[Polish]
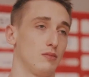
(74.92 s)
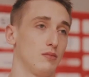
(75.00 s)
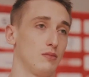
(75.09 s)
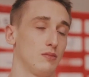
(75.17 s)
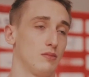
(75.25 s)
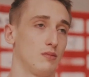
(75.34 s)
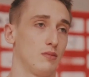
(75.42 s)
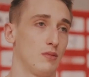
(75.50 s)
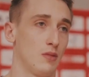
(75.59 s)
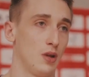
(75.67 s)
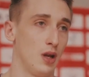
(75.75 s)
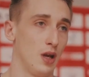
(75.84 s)
tych treningów?
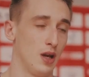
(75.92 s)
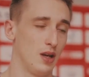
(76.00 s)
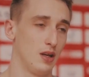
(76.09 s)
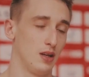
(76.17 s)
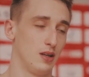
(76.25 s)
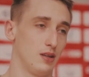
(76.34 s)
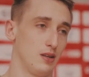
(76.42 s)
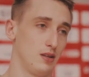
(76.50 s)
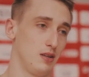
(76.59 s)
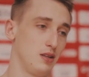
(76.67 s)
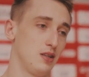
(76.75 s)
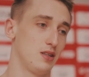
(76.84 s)
E,
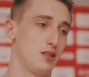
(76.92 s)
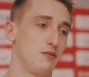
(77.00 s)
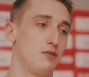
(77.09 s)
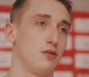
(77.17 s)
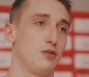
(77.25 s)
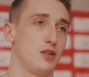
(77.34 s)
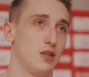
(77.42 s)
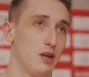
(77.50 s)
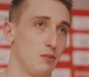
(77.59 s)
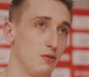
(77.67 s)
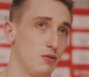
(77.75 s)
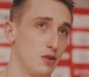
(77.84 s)
intensywność na
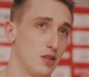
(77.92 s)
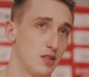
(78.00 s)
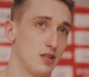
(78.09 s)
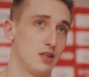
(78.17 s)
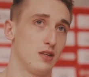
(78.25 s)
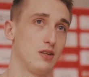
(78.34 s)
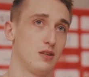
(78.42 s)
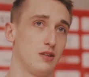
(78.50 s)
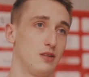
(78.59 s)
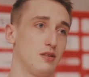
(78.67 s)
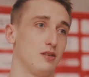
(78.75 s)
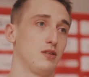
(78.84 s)
pewno jest
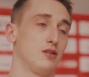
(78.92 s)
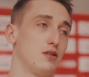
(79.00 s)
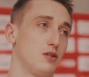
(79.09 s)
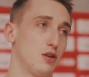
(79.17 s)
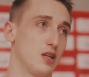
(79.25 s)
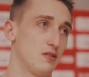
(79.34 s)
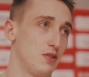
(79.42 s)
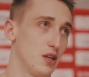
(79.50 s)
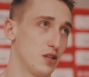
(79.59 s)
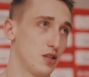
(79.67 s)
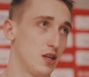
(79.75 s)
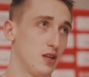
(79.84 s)
coraz
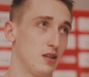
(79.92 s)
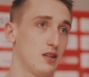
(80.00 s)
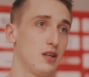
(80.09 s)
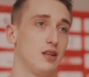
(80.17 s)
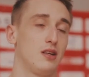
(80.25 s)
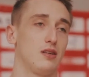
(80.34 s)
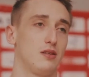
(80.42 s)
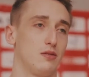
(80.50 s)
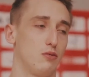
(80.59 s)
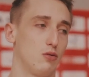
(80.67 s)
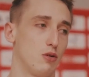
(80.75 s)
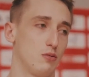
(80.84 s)
większa. Trener
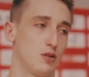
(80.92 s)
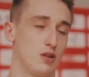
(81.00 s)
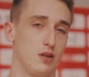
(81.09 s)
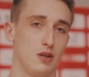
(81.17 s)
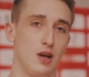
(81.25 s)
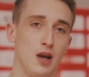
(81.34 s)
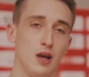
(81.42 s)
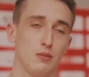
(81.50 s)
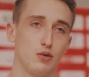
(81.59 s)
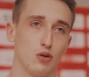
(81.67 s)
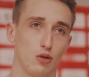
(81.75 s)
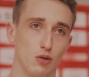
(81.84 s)
Łukomski
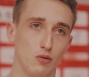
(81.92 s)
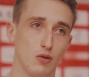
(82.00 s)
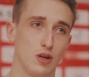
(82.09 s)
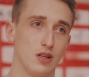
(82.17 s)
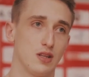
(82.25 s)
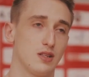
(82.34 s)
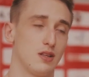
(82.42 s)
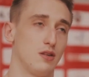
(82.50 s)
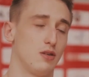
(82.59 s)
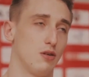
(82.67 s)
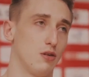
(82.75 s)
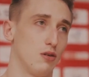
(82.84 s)
przygotowuje nas
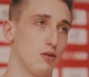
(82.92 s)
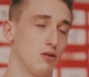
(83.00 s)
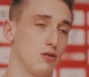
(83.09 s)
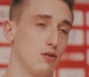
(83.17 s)
do,